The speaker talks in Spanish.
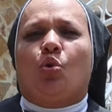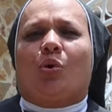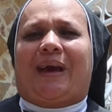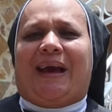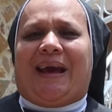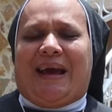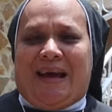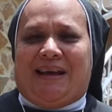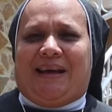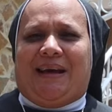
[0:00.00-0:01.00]
Duque
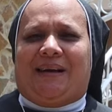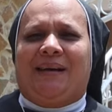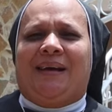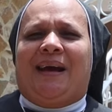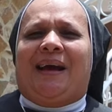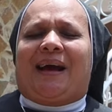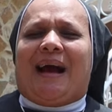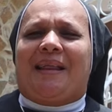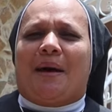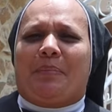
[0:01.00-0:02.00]
Henker.
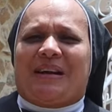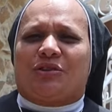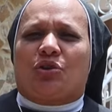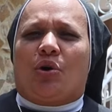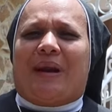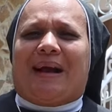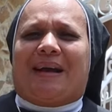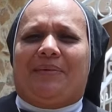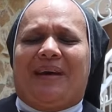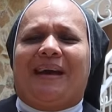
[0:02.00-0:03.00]
Cada persona
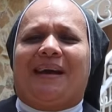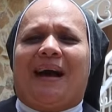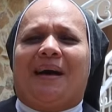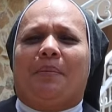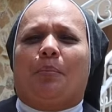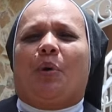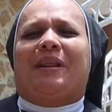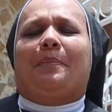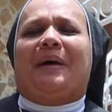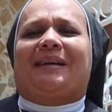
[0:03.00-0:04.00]
que venga
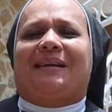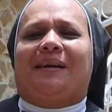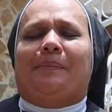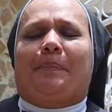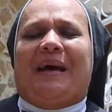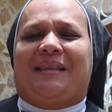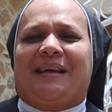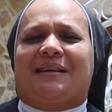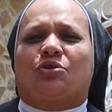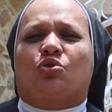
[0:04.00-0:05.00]
puede
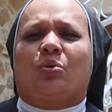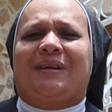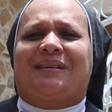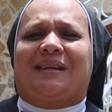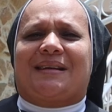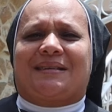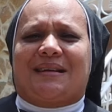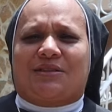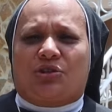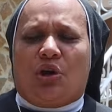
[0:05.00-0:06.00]
pedir su
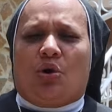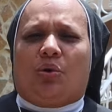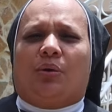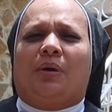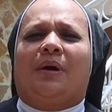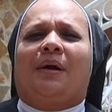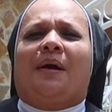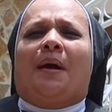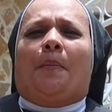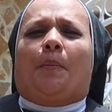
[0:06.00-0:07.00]
intercesión,
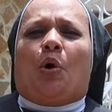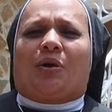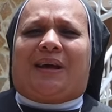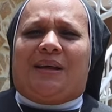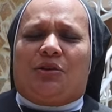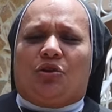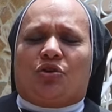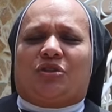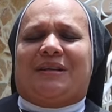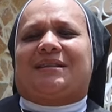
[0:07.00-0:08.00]
porque
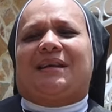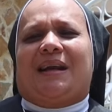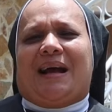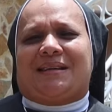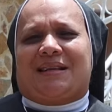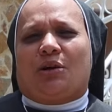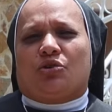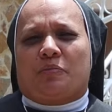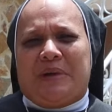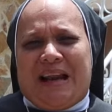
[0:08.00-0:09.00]
Dios es quien hace
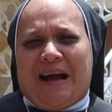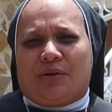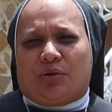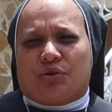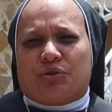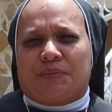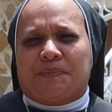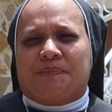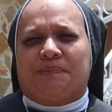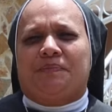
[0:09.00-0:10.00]
los milagros.
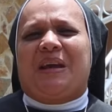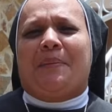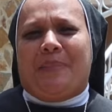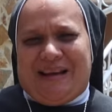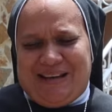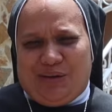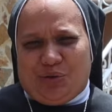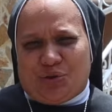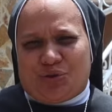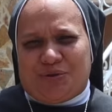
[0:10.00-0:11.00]

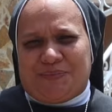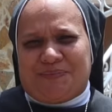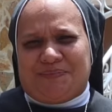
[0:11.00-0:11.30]
Bienvenidos.